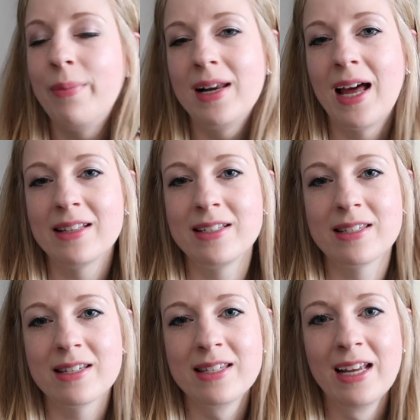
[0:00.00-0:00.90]
aber allein
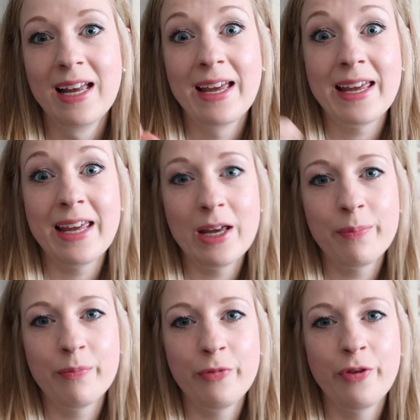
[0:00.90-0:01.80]
dieses
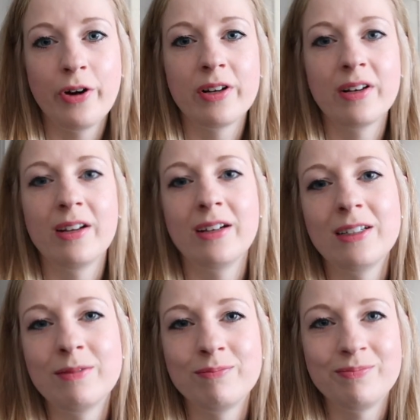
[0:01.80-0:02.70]
Heben von,
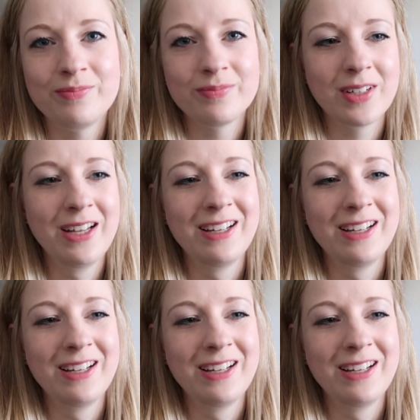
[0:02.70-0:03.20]
ähm,